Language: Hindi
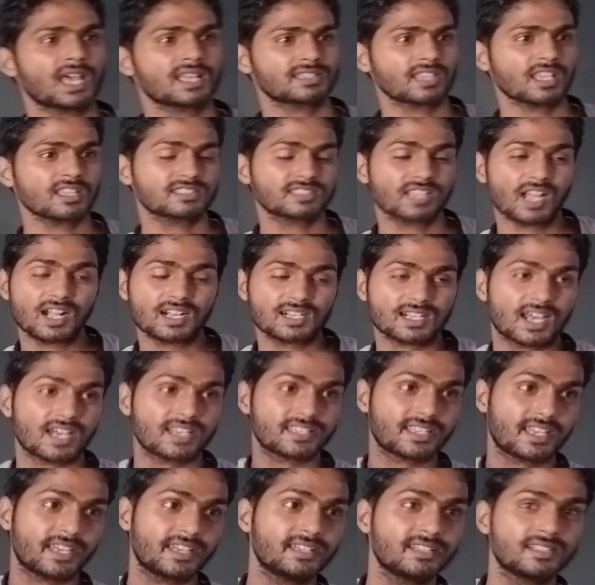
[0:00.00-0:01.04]
बड़ा सा सांड आ
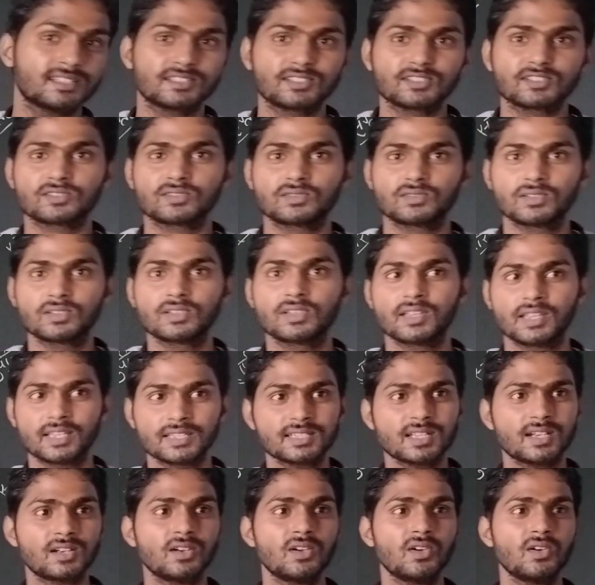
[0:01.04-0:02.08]
जाए
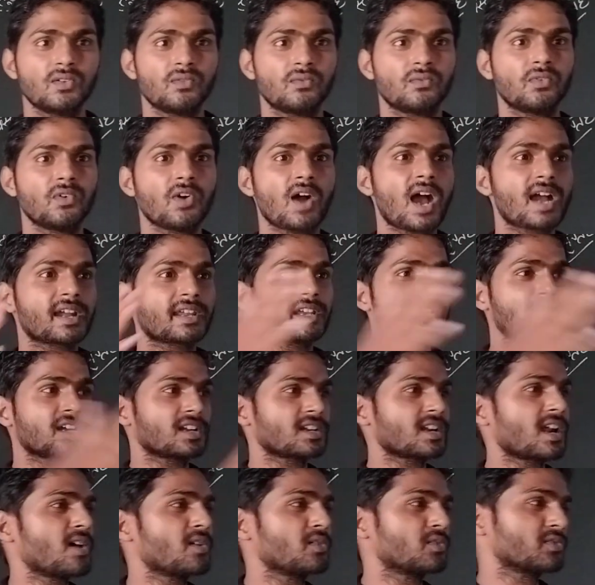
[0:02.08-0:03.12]
है ना वो आके
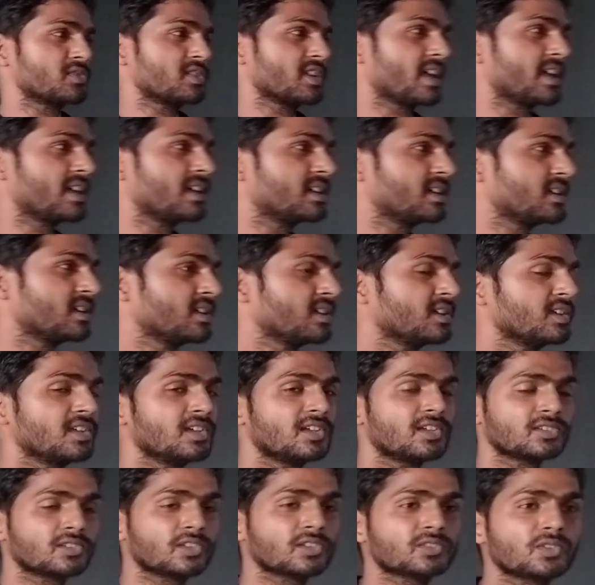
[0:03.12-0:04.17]
खड़ा हो जाए
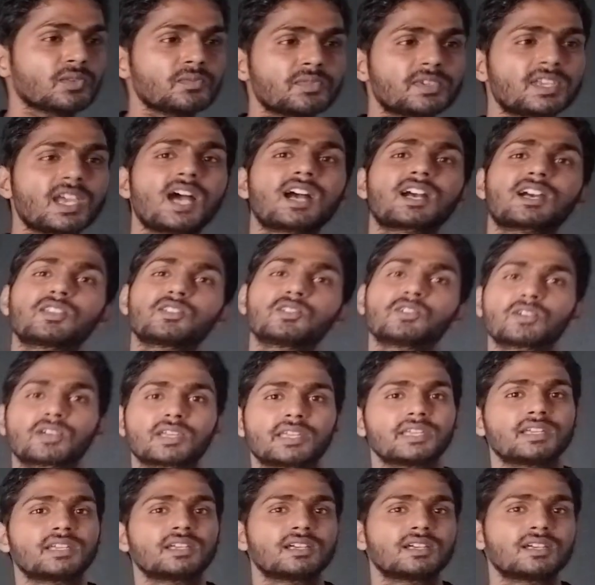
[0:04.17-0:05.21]
तो तुम क्या
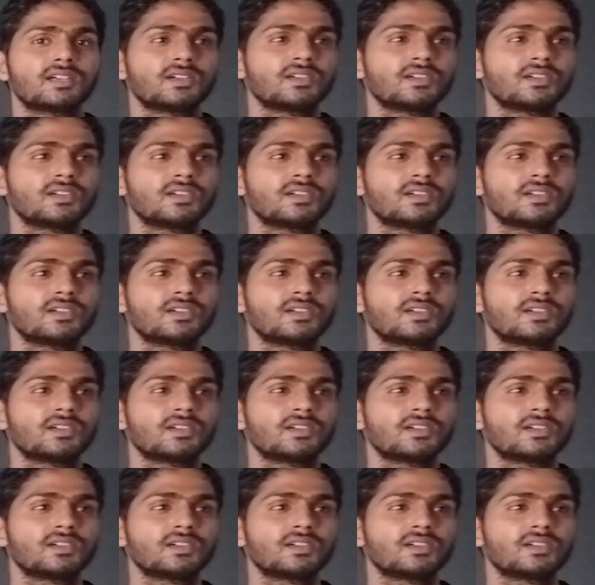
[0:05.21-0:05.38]
करोगे